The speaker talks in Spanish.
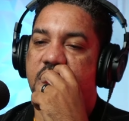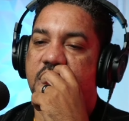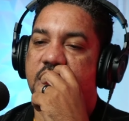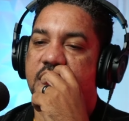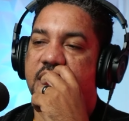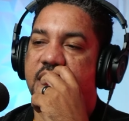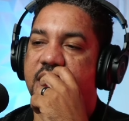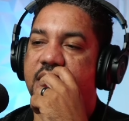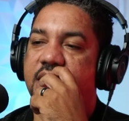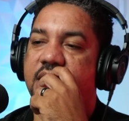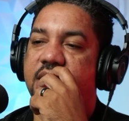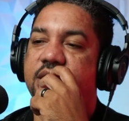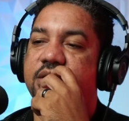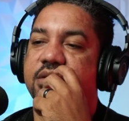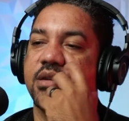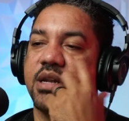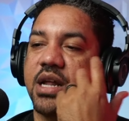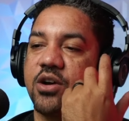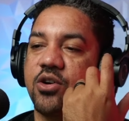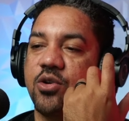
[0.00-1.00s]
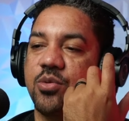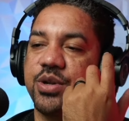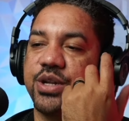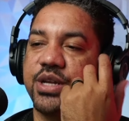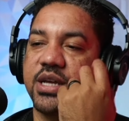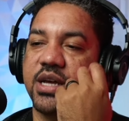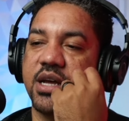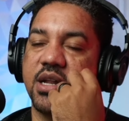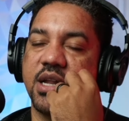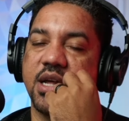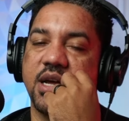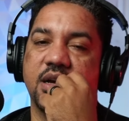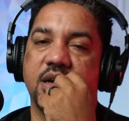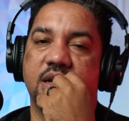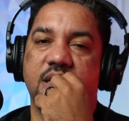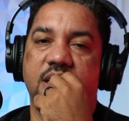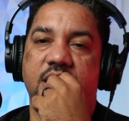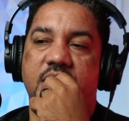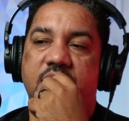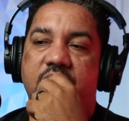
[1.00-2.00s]
¿Qué la comunidad,
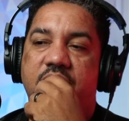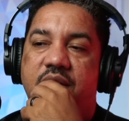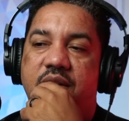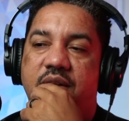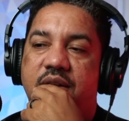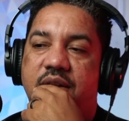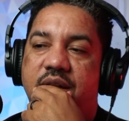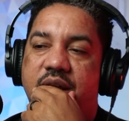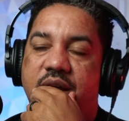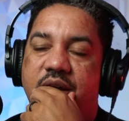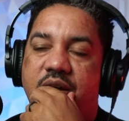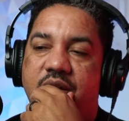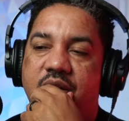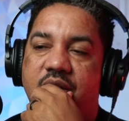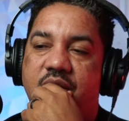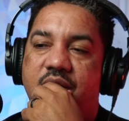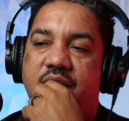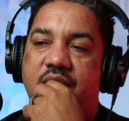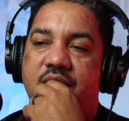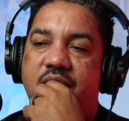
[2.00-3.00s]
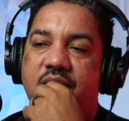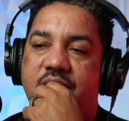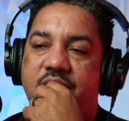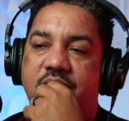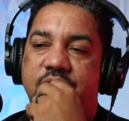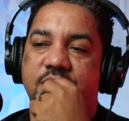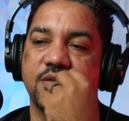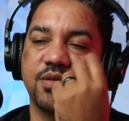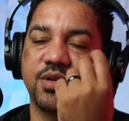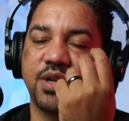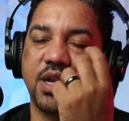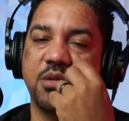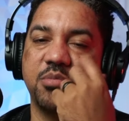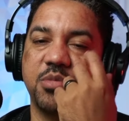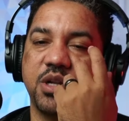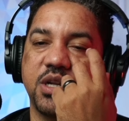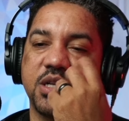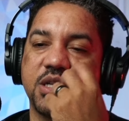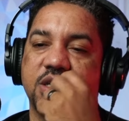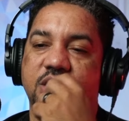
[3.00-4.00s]
la, la, la,
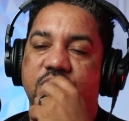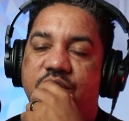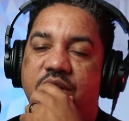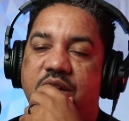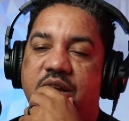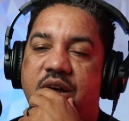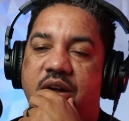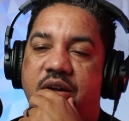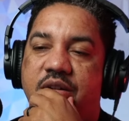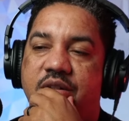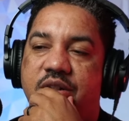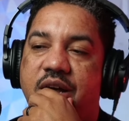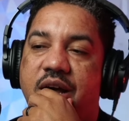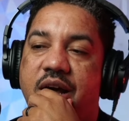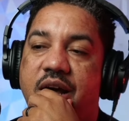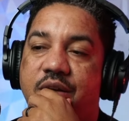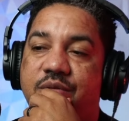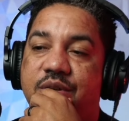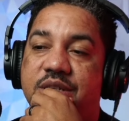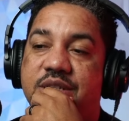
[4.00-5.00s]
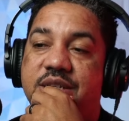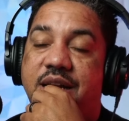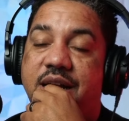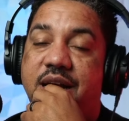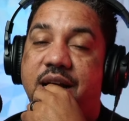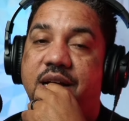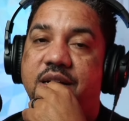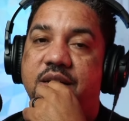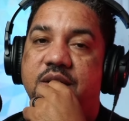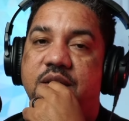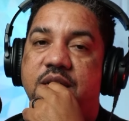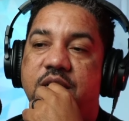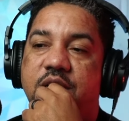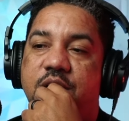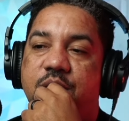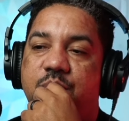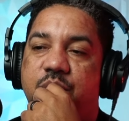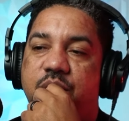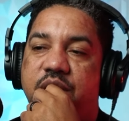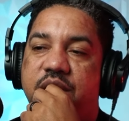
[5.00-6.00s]
administración de, de Harris hará
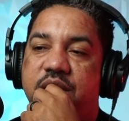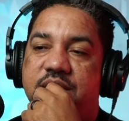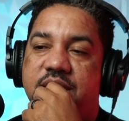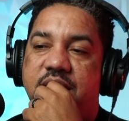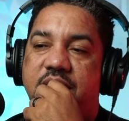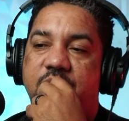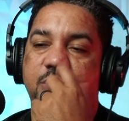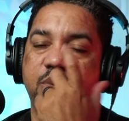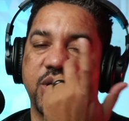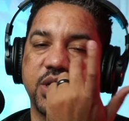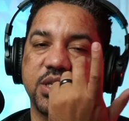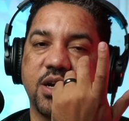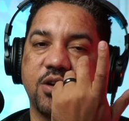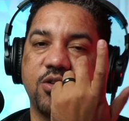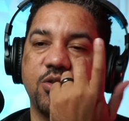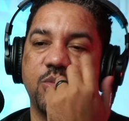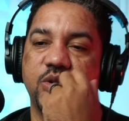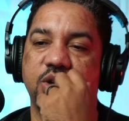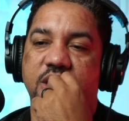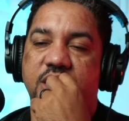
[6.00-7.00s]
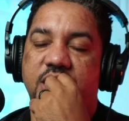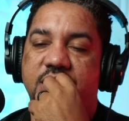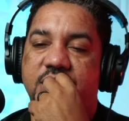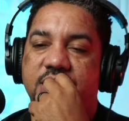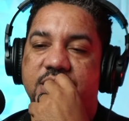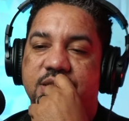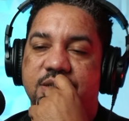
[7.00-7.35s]
por, esa, por esas comunidades?